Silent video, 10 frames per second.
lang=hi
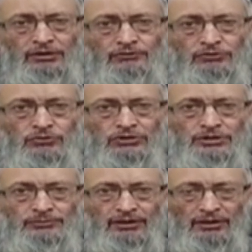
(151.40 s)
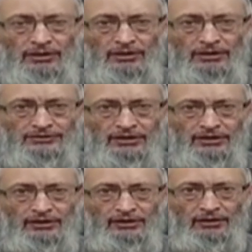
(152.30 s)
ये वजू जबीरा का खास
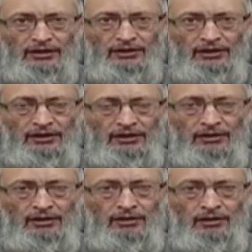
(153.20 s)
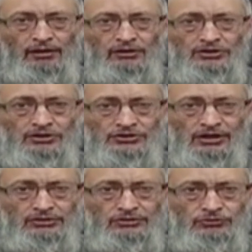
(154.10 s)
कार है इस
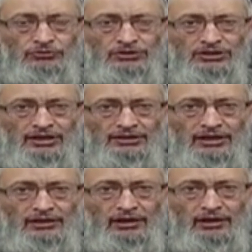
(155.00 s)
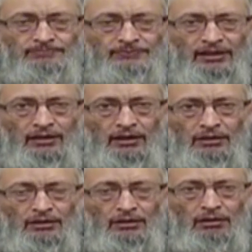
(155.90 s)
तरह से वजू किया जाएगा
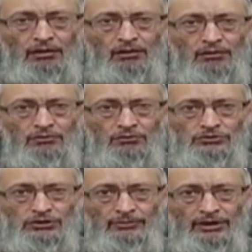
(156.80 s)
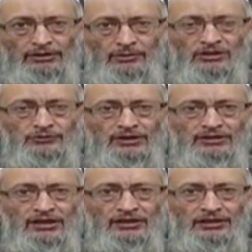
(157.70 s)
और उसके बाद नमाज
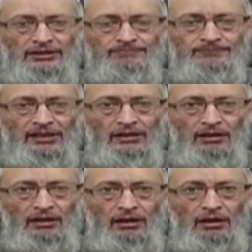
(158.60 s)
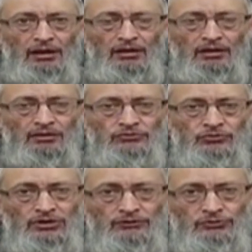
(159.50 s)
पढ़ी जाएगी
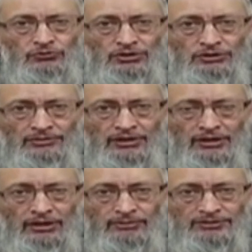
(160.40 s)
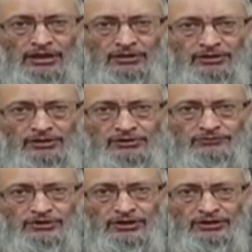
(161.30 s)
चूंकि वजू जबीरा के मसाइल बड़े
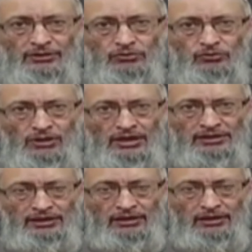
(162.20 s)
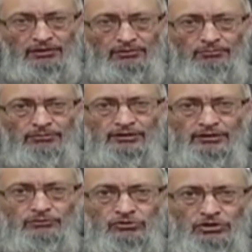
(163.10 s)
तफसीली और तूलानी हैं
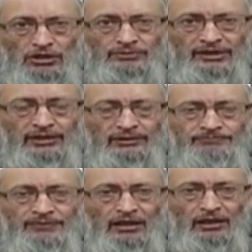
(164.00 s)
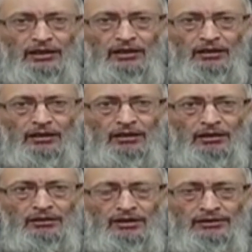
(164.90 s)
बल्कि मुश्किल भी हैं
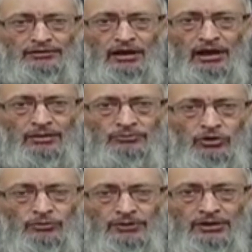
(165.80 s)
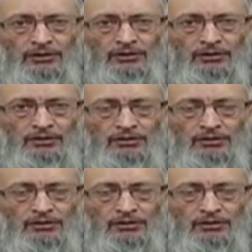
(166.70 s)
लिहाजा आमतौर पर